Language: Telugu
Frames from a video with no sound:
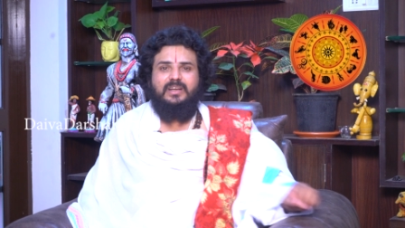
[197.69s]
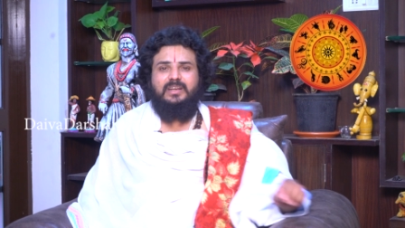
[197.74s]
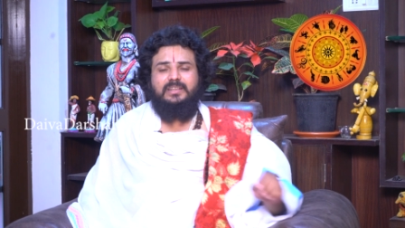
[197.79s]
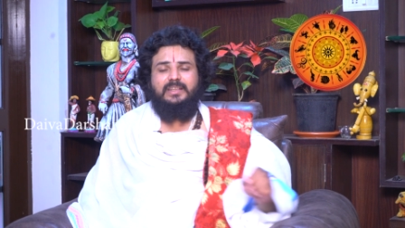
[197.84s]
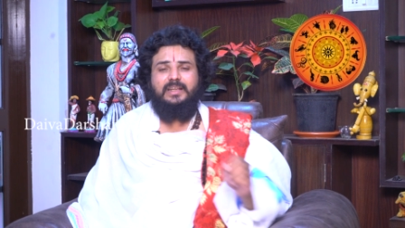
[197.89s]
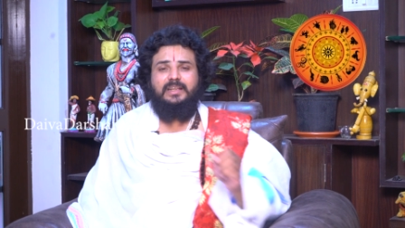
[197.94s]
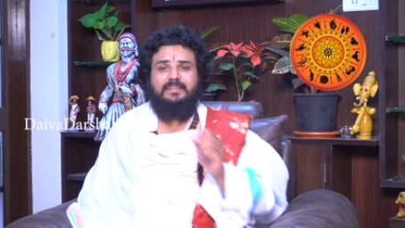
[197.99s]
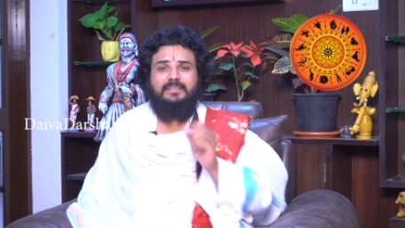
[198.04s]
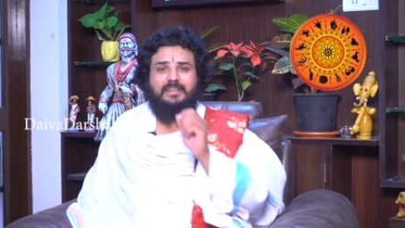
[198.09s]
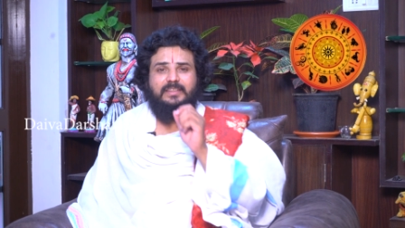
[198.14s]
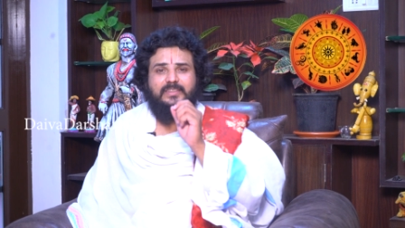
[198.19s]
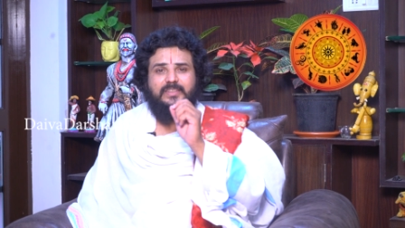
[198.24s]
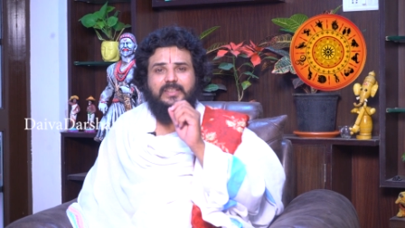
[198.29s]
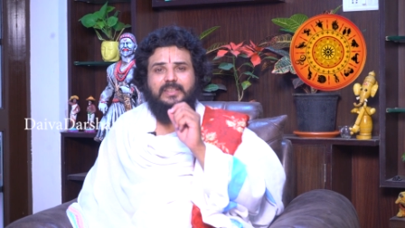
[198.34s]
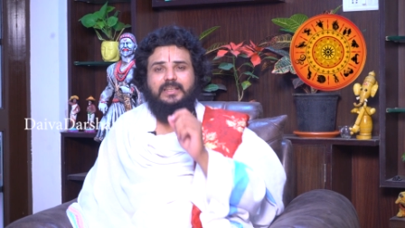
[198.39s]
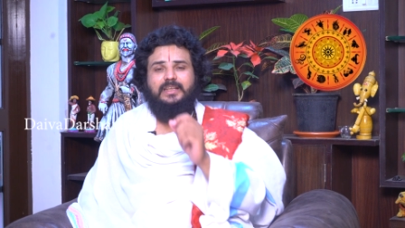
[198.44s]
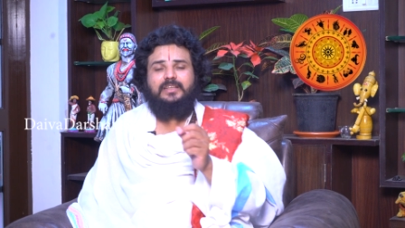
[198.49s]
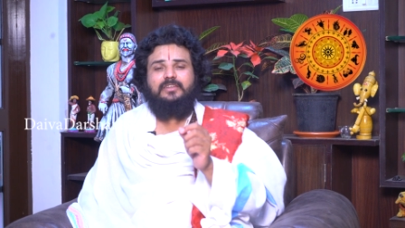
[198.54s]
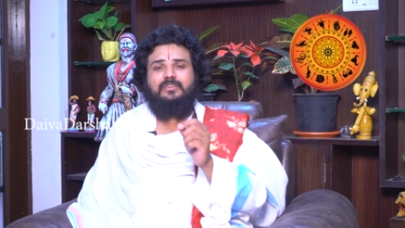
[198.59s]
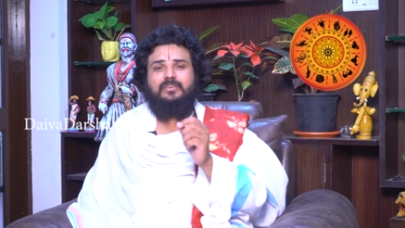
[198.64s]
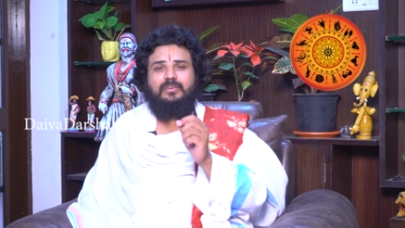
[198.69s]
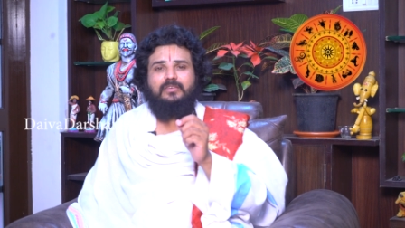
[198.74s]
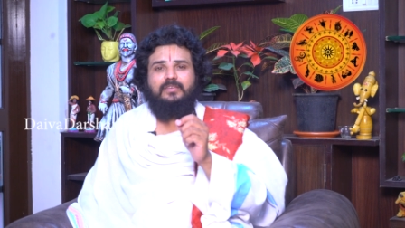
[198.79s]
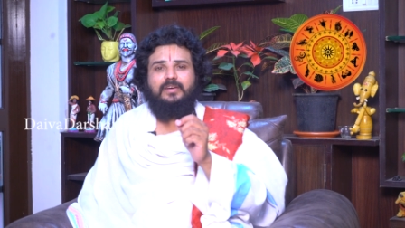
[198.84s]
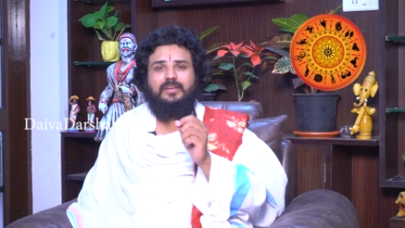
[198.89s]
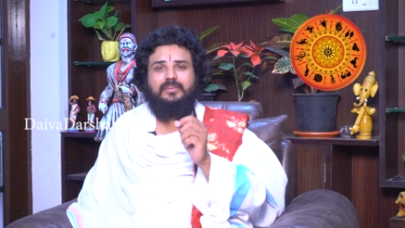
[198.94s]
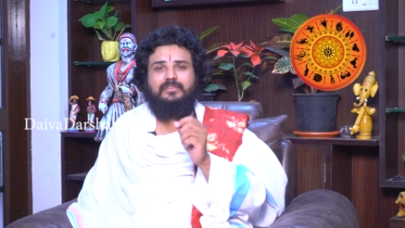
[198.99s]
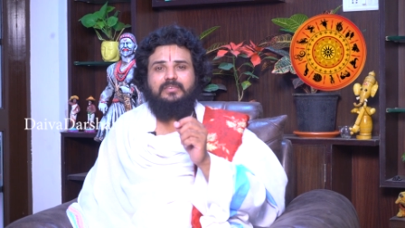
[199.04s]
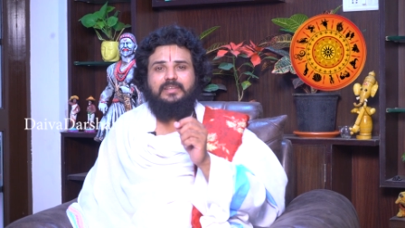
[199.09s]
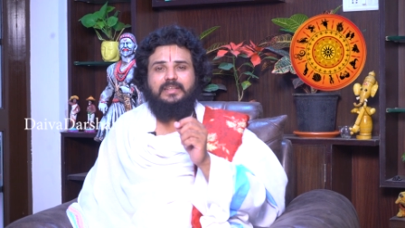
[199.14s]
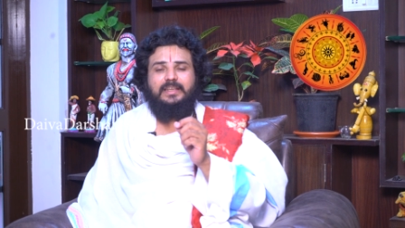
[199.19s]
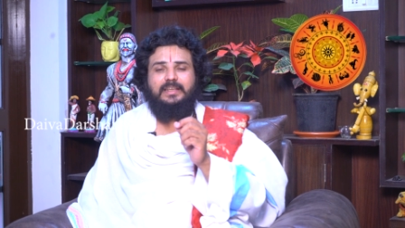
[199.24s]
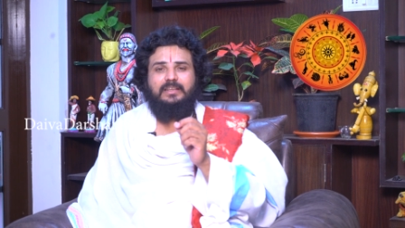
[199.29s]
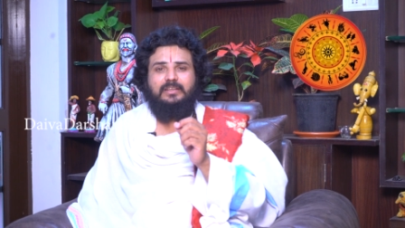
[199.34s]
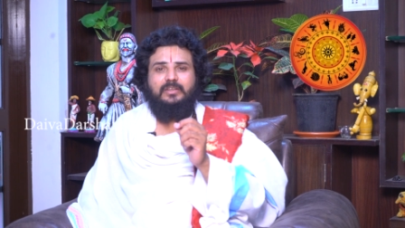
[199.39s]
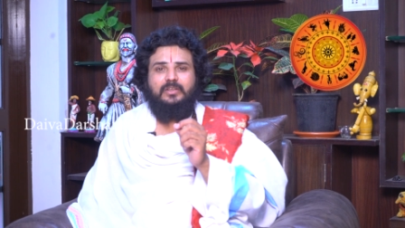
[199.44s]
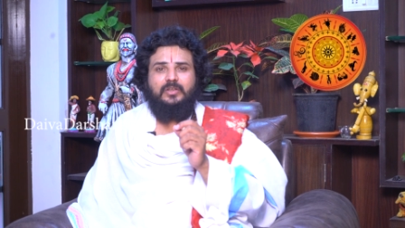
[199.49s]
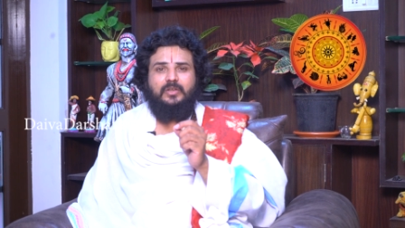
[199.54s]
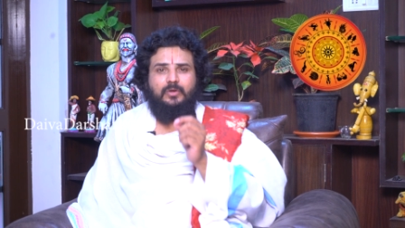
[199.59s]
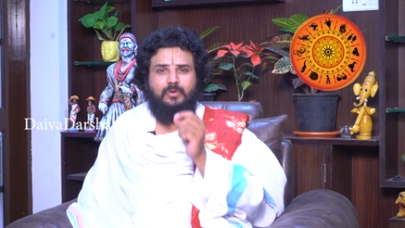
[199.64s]
అదే ఎంత చీకటిలో వాడు ఉంటే
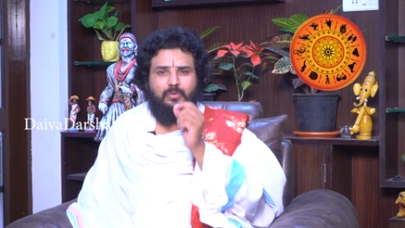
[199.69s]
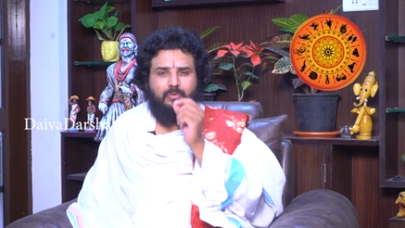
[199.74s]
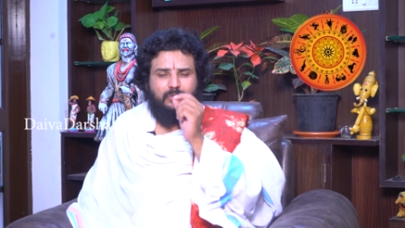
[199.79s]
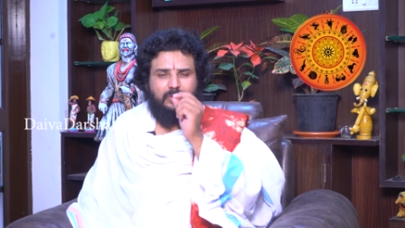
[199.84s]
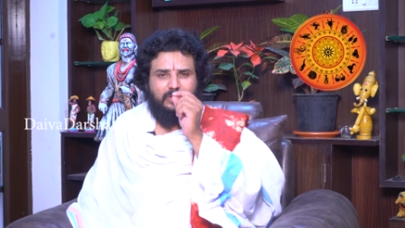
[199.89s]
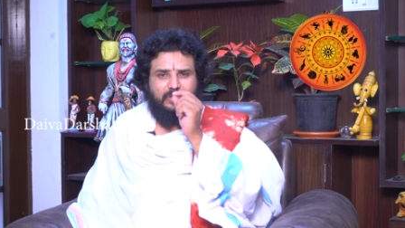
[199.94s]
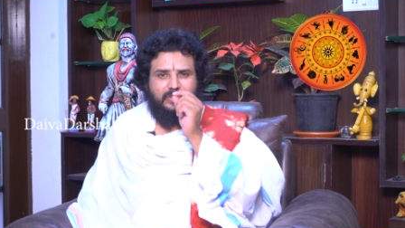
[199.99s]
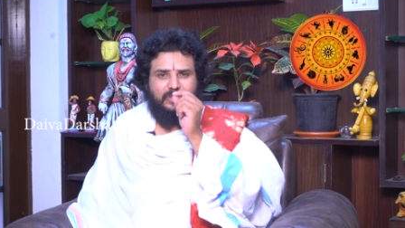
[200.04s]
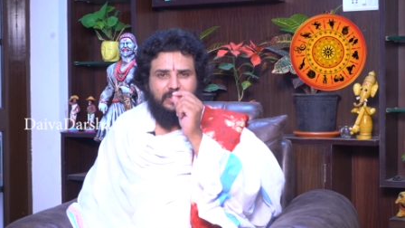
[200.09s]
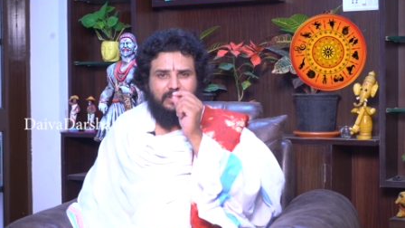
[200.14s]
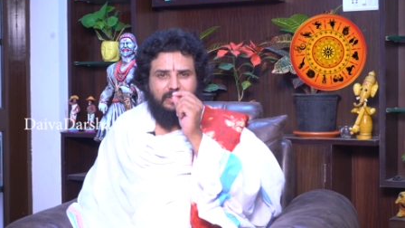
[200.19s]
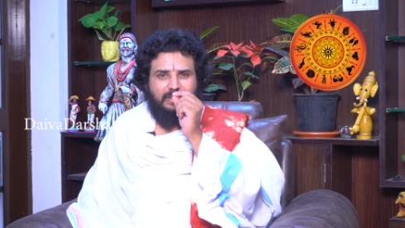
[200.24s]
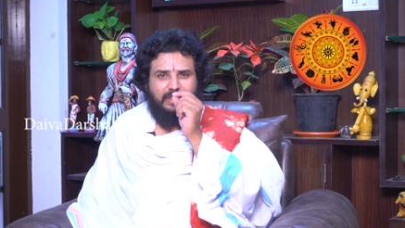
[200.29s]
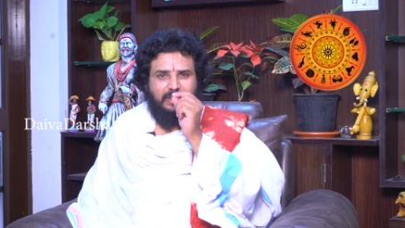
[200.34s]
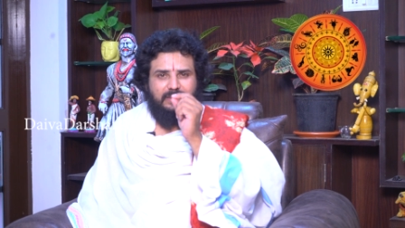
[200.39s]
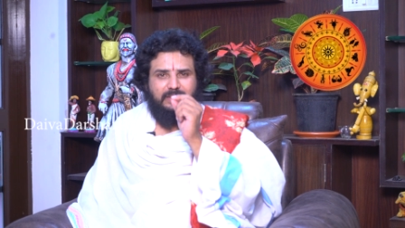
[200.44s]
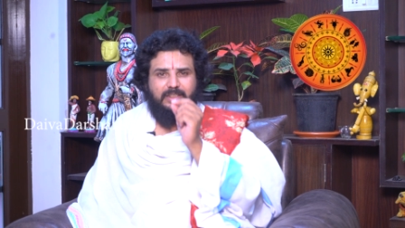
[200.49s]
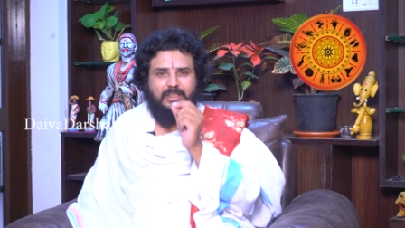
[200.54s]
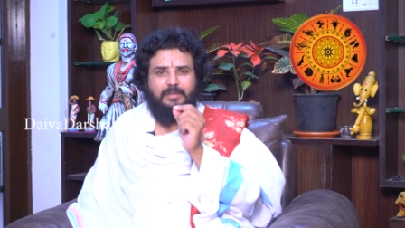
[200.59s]
ఒక చిన్న